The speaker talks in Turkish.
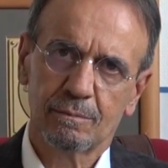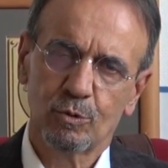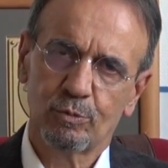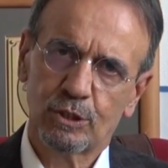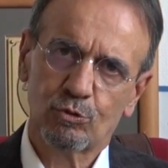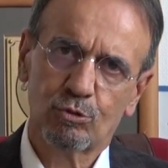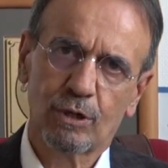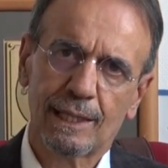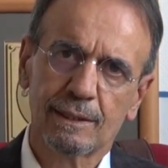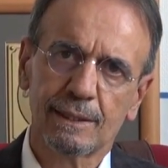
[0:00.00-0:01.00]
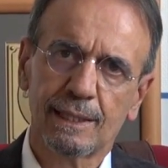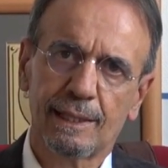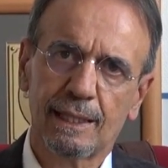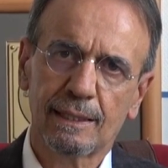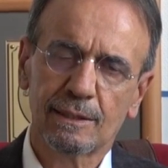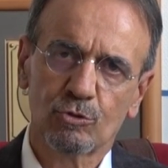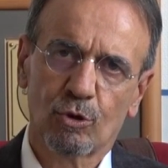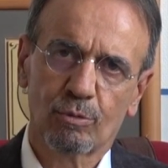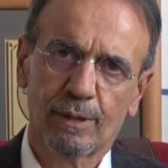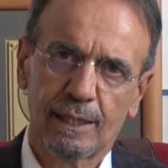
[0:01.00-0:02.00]
Bu bir kuraldır. Yan etkisi
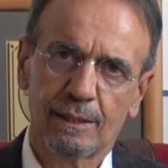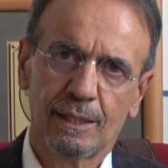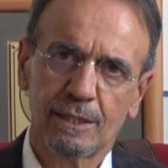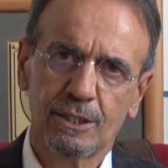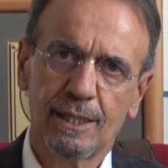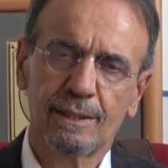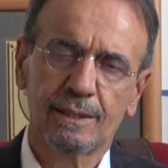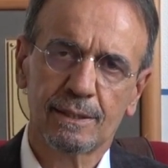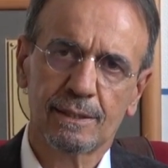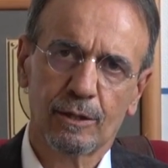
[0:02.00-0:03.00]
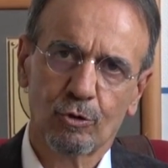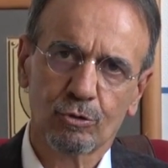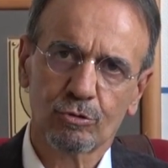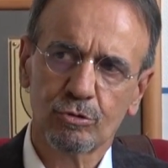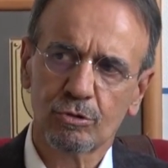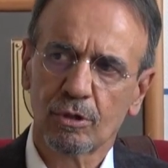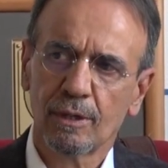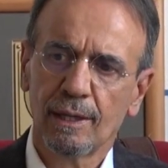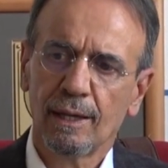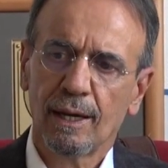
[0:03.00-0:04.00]
olmayan ilacın etkisi de yoktur.
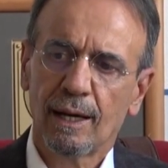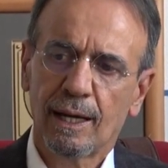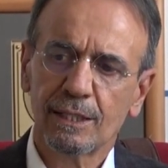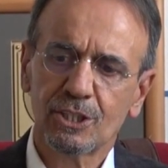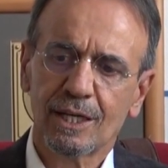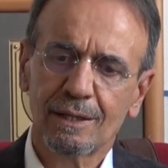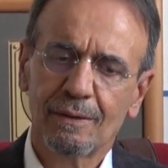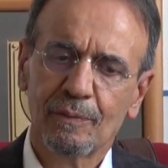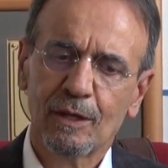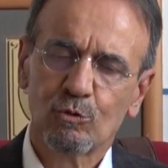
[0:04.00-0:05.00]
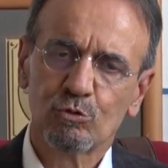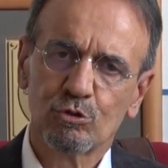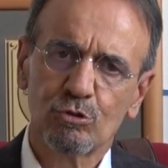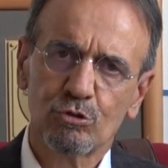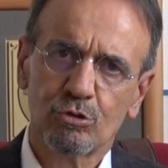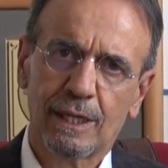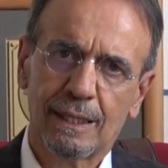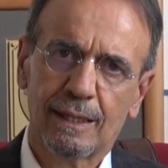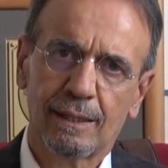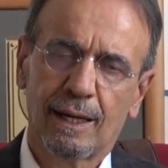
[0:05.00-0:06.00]
Ancak uzun
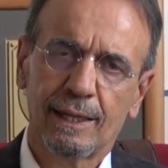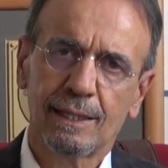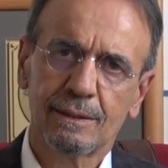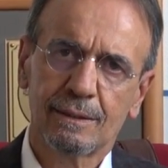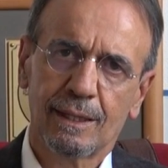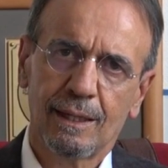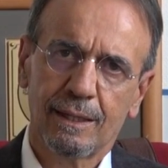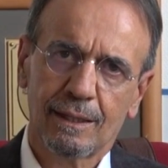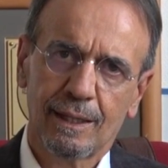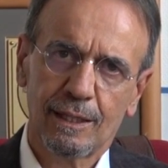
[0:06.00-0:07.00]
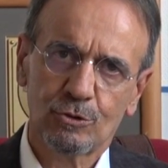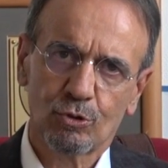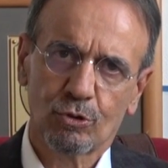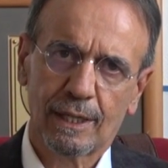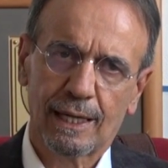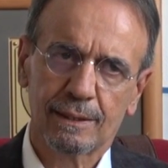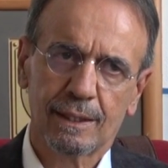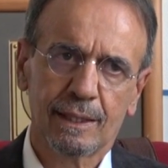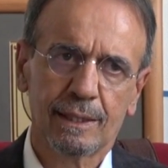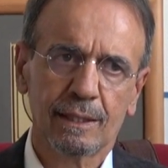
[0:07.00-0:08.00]
süreli hayatı tehlikeye sokan
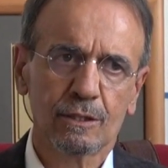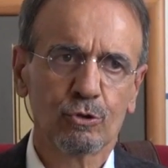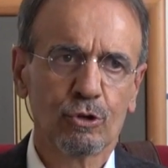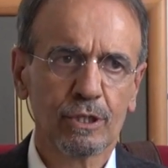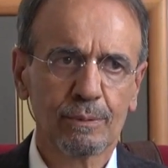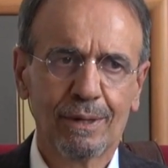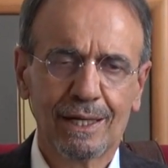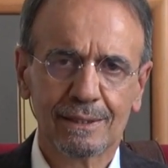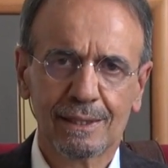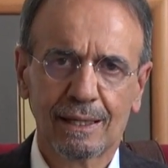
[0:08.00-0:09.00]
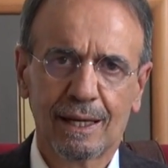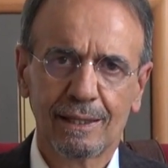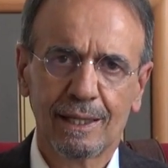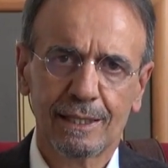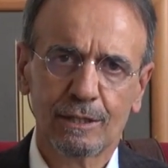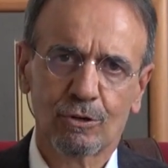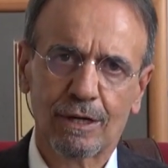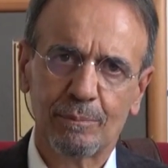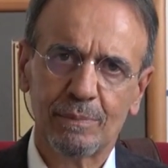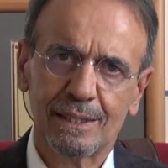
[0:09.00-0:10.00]
ya da kronik bir hastalığa neden
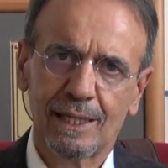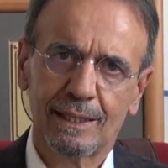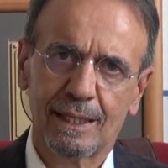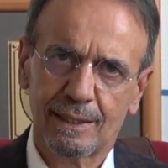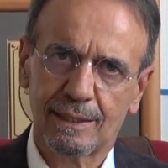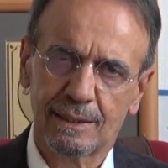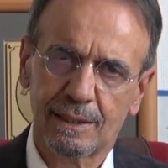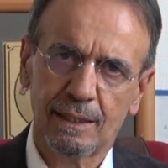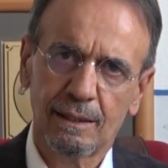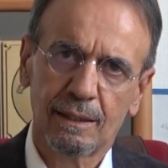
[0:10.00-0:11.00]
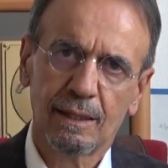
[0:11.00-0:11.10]
olan bir yan etkisi de